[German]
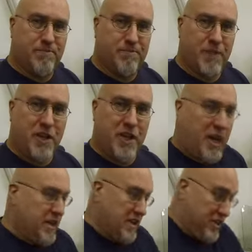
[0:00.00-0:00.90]
Na, ihr
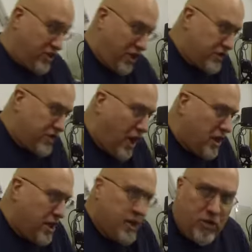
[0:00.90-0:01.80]
kennt das, die stellen sich da alle
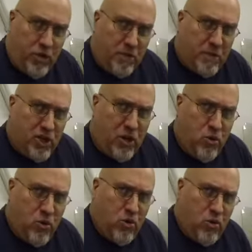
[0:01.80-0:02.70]
hin, irgendjemand schreit hu
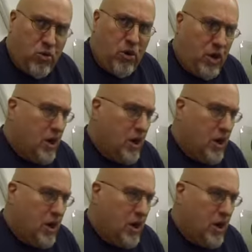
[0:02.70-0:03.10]
hu hu